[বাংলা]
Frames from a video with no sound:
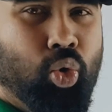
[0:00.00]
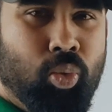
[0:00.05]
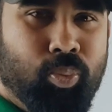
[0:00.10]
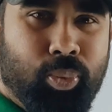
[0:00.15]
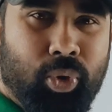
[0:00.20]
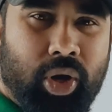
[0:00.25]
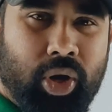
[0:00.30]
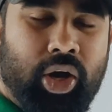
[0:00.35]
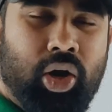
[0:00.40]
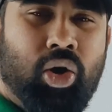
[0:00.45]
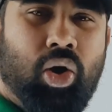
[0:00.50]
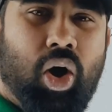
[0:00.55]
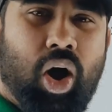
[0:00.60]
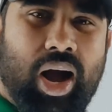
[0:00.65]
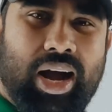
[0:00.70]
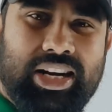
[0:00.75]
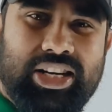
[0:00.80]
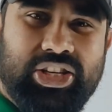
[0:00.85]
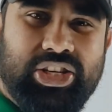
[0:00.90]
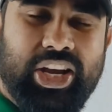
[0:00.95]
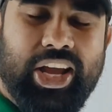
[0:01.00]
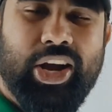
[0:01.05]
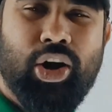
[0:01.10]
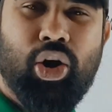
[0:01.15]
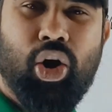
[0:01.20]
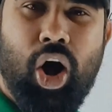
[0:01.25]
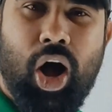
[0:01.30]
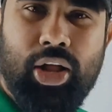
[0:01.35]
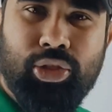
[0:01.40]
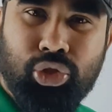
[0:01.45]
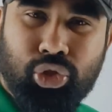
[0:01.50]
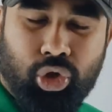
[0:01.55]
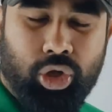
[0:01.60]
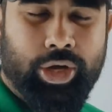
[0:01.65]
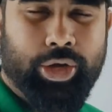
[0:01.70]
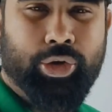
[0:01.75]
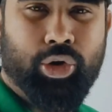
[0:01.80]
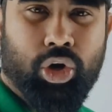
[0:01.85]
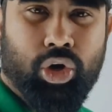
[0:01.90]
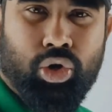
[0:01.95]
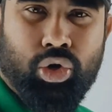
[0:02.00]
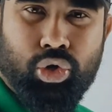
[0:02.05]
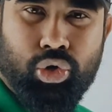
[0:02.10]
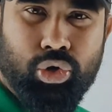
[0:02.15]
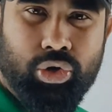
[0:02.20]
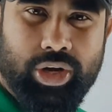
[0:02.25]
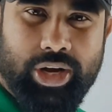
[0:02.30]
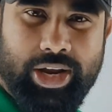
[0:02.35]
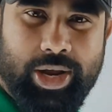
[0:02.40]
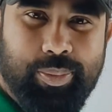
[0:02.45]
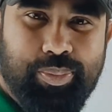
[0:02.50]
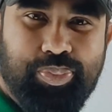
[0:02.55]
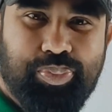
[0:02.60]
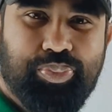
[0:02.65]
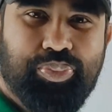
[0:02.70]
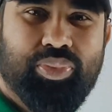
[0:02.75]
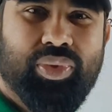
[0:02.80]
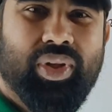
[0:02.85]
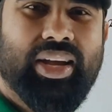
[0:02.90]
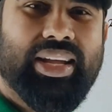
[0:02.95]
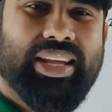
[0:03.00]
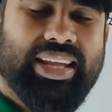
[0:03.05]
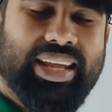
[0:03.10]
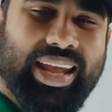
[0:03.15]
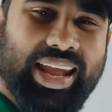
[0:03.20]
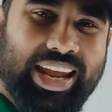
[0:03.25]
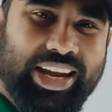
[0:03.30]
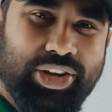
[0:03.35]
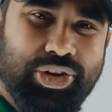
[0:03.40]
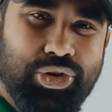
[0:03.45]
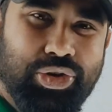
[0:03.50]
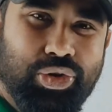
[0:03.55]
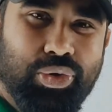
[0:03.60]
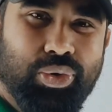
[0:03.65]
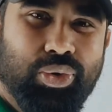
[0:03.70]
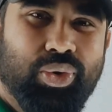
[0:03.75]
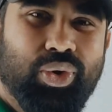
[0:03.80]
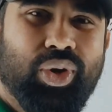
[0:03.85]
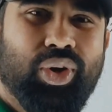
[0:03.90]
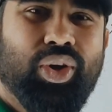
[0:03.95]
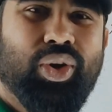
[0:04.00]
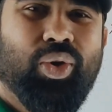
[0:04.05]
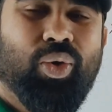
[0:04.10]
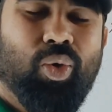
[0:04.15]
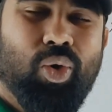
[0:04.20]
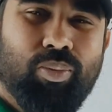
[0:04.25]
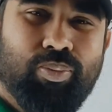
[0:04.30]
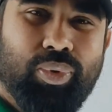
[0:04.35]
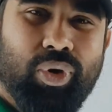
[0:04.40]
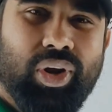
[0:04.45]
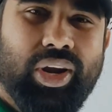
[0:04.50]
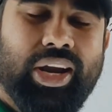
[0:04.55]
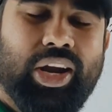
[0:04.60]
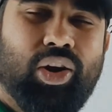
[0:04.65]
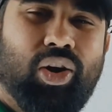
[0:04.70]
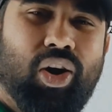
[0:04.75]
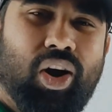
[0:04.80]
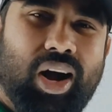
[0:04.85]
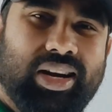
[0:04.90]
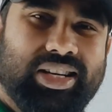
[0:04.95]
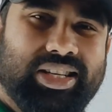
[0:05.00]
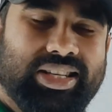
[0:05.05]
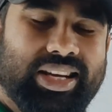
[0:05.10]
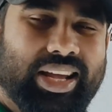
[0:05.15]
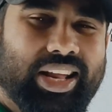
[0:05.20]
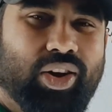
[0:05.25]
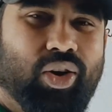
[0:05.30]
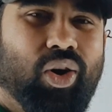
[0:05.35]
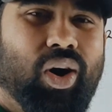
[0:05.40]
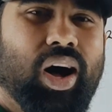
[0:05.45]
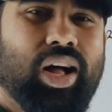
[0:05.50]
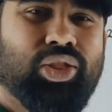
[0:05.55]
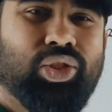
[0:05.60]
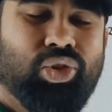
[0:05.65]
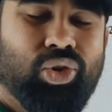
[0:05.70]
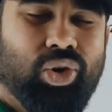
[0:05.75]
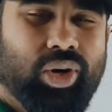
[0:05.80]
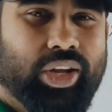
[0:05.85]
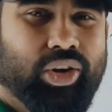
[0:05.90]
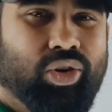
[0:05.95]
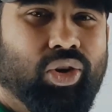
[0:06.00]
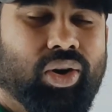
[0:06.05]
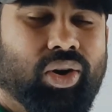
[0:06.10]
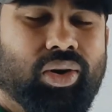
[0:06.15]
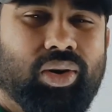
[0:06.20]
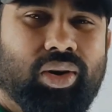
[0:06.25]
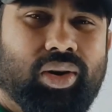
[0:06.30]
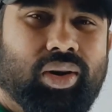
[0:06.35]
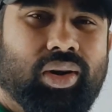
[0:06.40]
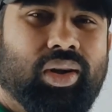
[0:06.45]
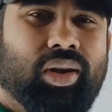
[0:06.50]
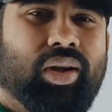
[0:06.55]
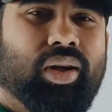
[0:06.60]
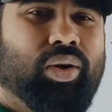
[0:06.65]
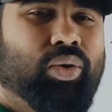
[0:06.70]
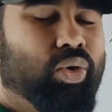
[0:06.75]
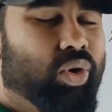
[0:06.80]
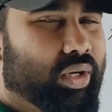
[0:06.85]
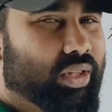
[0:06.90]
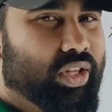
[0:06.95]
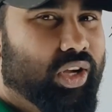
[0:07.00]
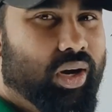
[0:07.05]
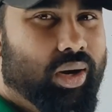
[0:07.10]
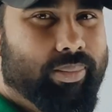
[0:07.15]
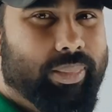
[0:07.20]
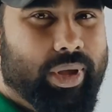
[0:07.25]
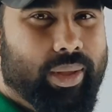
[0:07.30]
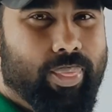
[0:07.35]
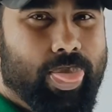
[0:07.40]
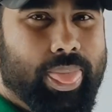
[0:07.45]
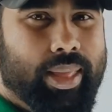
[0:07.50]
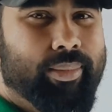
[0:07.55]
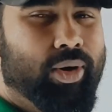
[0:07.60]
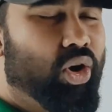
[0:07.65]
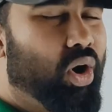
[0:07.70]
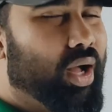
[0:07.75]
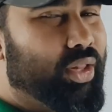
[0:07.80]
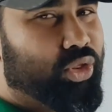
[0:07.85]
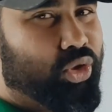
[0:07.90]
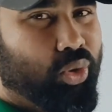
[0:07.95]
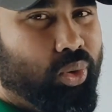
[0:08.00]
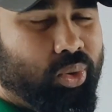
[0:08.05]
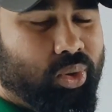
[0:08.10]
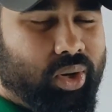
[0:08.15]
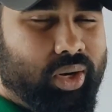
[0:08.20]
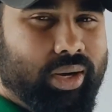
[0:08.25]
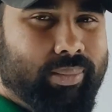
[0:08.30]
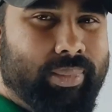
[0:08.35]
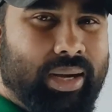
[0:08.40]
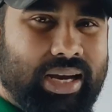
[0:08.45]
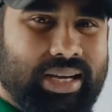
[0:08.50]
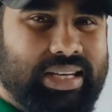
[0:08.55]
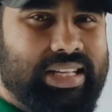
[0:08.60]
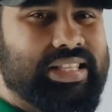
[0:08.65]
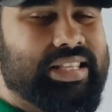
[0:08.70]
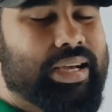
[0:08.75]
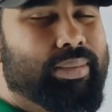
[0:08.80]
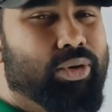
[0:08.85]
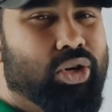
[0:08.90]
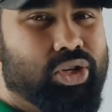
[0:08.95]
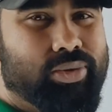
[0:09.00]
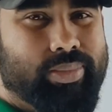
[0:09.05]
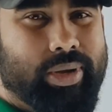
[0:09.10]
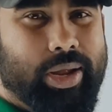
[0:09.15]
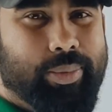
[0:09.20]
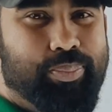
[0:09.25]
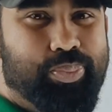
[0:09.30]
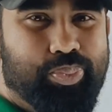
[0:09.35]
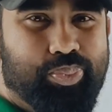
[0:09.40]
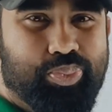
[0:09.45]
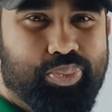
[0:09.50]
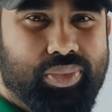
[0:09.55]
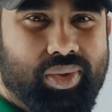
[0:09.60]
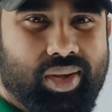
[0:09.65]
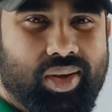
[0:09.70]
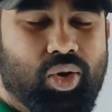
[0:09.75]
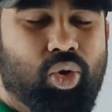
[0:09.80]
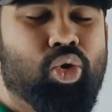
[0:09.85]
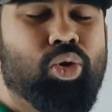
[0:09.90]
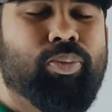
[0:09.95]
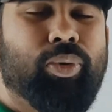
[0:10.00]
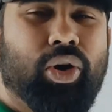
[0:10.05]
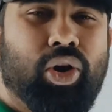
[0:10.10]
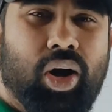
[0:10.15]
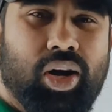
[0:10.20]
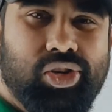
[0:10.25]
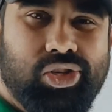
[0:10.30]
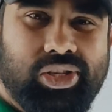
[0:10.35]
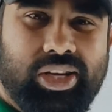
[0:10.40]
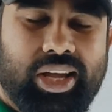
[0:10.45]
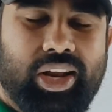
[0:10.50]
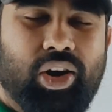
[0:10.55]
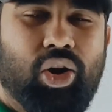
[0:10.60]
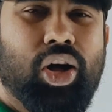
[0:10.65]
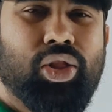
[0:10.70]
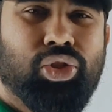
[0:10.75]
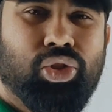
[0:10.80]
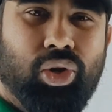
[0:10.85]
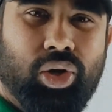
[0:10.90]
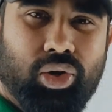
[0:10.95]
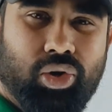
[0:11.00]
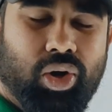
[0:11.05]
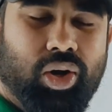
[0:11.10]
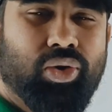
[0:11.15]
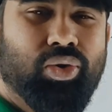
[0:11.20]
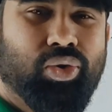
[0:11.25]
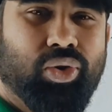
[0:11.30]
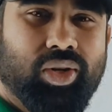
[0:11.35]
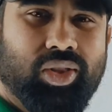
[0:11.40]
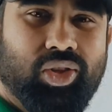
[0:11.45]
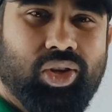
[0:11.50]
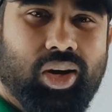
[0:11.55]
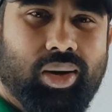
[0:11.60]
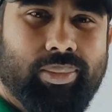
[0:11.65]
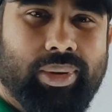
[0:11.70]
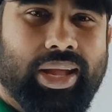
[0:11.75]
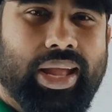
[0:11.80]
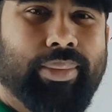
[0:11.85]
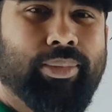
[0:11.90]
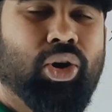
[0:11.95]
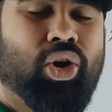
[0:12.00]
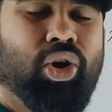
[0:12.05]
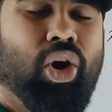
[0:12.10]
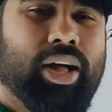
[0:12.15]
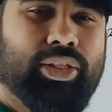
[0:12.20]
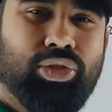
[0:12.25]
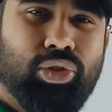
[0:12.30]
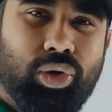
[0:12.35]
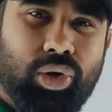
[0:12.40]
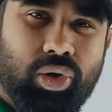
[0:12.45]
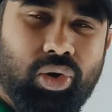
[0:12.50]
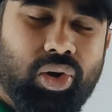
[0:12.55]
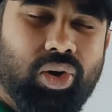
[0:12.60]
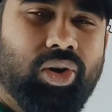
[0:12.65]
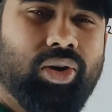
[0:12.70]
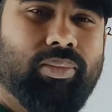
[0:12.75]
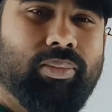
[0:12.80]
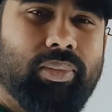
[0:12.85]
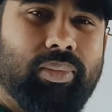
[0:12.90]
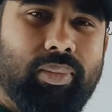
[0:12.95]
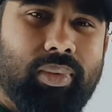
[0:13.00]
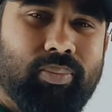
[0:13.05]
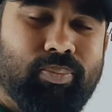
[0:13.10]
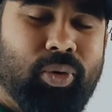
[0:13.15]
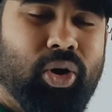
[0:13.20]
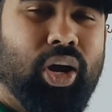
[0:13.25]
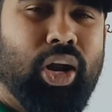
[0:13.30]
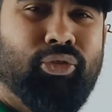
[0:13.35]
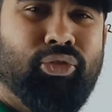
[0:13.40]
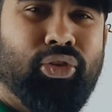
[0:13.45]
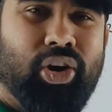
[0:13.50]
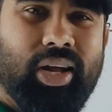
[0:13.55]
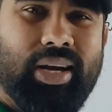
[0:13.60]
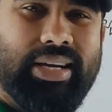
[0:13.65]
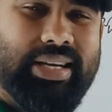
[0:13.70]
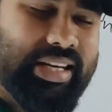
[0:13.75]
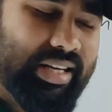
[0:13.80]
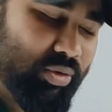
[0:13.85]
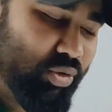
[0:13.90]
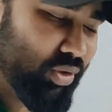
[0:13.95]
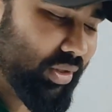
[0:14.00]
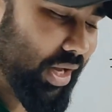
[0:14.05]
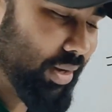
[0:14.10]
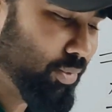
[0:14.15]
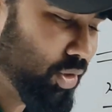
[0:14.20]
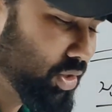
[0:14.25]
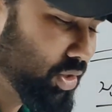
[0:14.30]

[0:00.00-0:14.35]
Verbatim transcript: উপরের অংশের অন্তরীকরণ করে ইনটু উপরের অংশের অন্তরীকরণ করতে হবে এবং অন্তরীকরণের মান নিচে বসবে উপরের অংশের অন্তরীকরণ করতে হবে এবং অন্তরীকরণের ফলাফল কোথায়